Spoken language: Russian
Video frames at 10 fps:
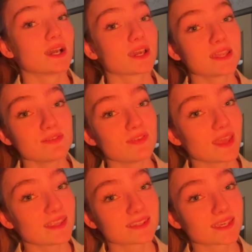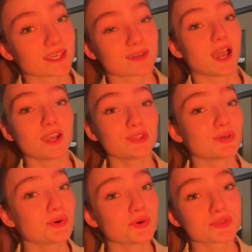креветки,
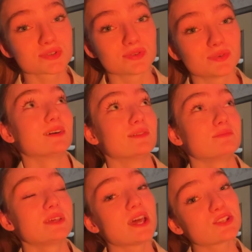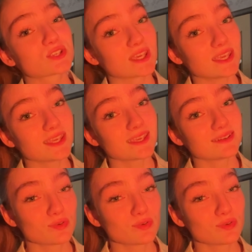картошку, пирожки.